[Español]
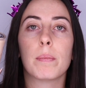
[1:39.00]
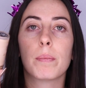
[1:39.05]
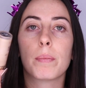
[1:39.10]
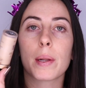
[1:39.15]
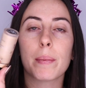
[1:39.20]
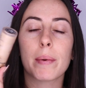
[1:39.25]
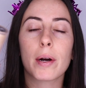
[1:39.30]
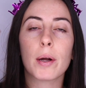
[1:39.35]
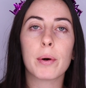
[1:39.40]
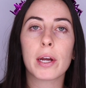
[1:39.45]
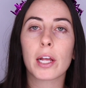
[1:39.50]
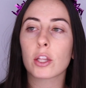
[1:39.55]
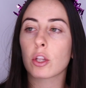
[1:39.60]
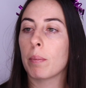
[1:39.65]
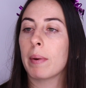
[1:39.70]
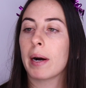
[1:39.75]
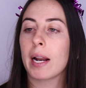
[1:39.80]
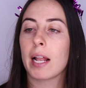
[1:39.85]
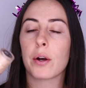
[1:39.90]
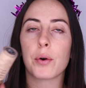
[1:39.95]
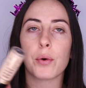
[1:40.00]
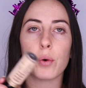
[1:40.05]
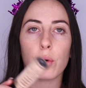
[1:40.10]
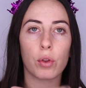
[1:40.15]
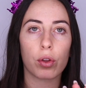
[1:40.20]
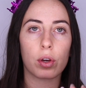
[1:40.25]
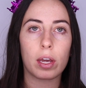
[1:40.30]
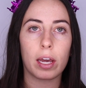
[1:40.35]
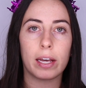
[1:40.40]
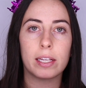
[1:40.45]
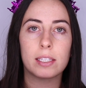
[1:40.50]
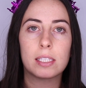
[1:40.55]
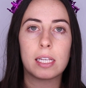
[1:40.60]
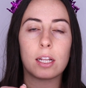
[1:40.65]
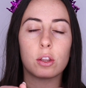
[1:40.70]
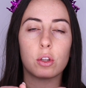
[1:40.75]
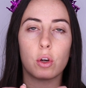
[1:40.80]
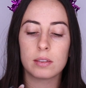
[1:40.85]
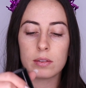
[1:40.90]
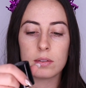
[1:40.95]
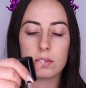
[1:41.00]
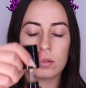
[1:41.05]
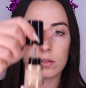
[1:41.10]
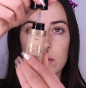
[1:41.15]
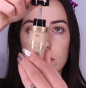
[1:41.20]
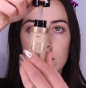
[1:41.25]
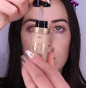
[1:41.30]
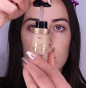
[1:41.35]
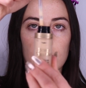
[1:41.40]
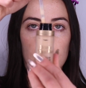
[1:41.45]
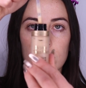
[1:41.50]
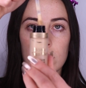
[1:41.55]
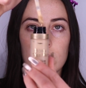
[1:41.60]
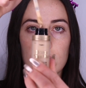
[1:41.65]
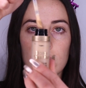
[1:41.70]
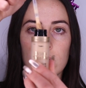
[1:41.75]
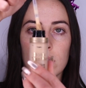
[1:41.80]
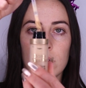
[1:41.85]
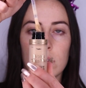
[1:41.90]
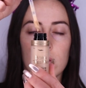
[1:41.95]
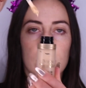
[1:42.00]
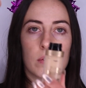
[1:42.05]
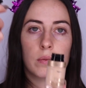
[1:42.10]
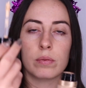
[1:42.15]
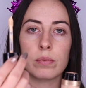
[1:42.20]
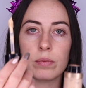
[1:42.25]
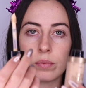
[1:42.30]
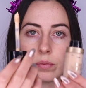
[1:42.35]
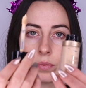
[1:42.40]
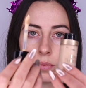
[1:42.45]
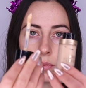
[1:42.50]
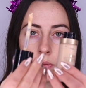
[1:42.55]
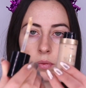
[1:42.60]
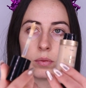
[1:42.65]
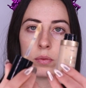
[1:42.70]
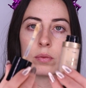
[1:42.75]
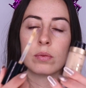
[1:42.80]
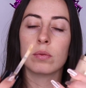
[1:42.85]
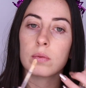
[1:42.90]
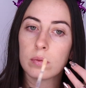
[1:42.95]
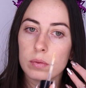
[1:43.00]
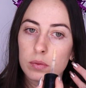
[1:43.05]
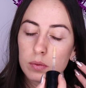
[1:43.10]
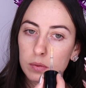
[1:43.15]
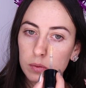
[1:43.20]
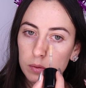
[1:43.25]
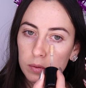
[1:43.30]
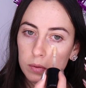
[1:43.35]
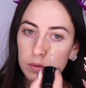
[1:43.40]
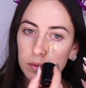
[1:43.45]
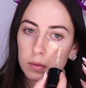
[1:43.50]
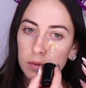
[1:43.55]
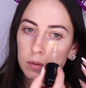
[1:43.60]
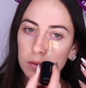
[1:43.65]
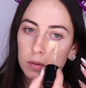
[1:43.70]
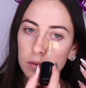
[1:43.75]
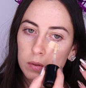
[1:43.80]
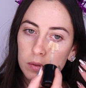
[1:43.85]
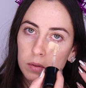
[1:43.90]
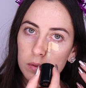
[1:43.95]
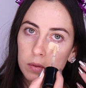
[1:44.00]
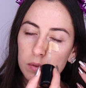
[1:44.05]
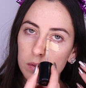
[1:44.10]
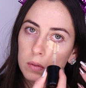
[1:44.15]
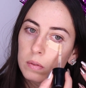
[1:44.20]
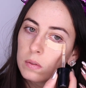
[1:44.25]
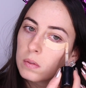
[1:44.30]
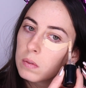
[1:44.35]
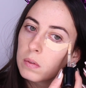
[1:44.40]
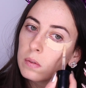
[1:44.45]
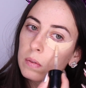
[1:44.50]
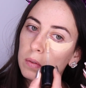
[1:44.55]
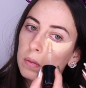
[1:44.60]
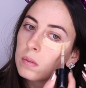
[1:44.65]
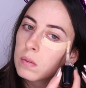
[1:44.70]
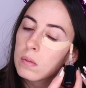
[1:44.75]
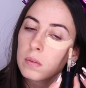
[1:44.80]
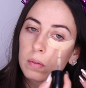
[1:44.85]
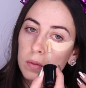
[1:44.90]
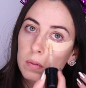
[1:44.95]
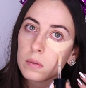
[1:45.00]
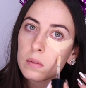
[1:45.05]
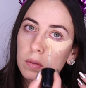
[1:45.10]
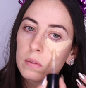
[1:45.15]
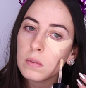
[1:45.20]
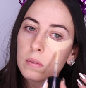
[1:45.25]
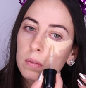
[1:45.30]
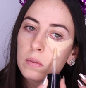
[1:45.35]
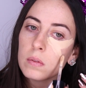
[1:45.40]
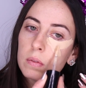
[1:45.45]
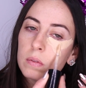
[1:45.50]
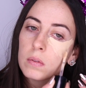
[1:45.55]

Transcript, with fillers: Primero voy a tomar el nude, que es el tono que es un poquito más clarito de mi tono de piel, y lo voy a aplicar tal cual como mi corrector de siempre.